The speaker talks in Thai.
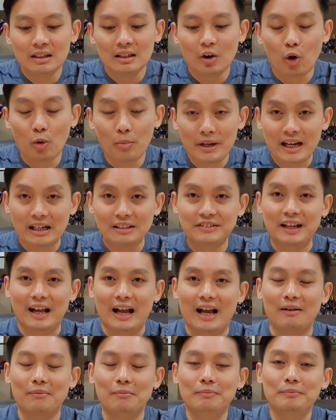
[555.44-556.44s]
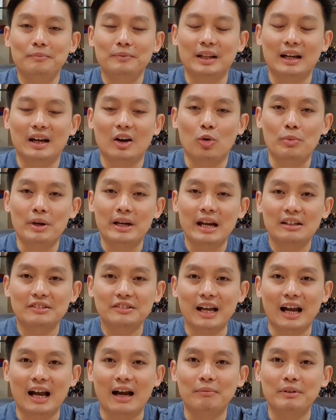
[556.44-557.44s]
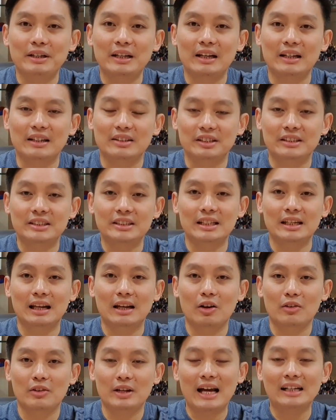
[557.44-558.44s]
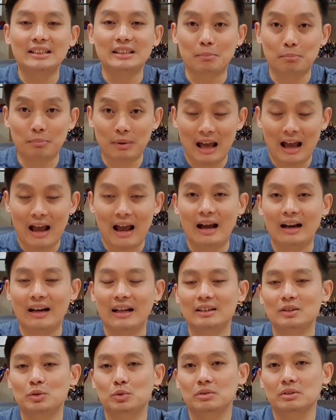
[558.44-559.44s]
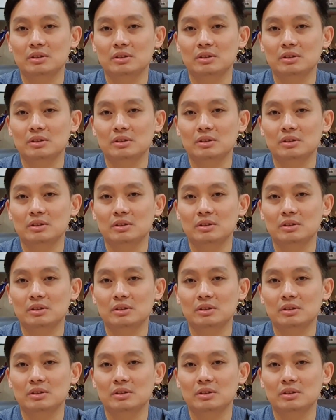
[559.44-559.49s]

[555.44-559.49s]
โอเมก้า3นะโอเมก้า3เนี่ยจริงๆแล้วเราได้จากปลานะ